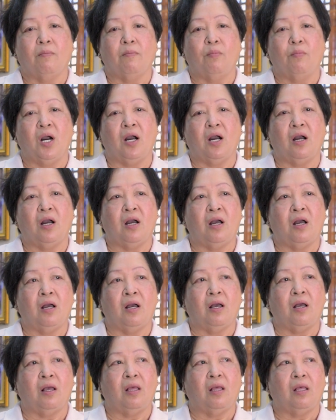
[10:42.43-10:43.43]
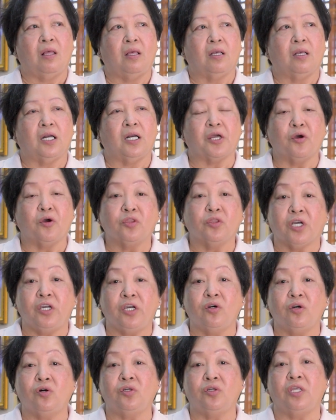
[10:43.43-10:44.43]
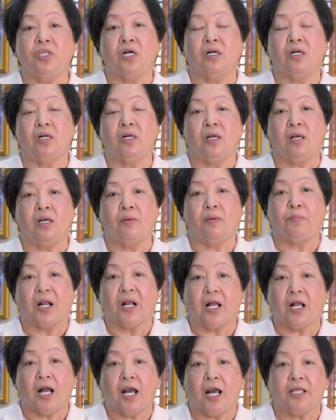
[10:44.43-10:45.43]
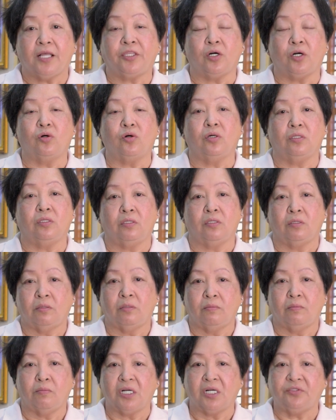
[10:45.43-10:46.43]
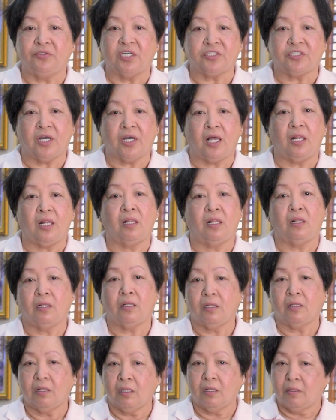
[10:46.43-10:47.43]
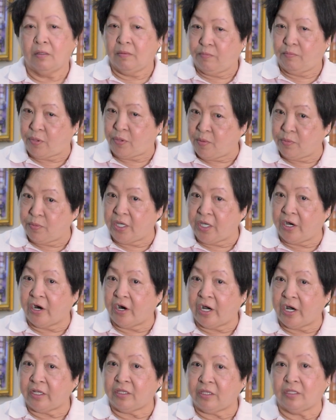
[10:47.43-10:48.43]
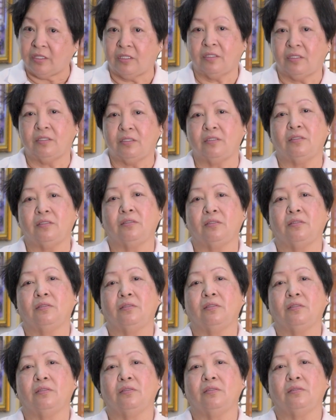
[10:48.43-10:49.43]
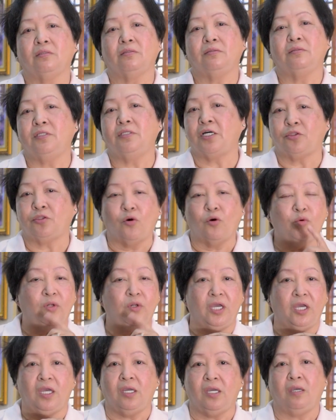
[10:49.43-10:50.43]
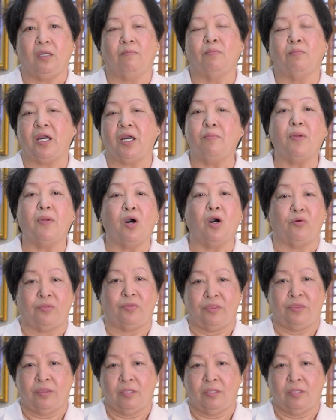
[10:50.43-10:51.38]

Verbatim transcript: makaroon kayo ng ah, pagkakataon magdasal from the heart not only by mouth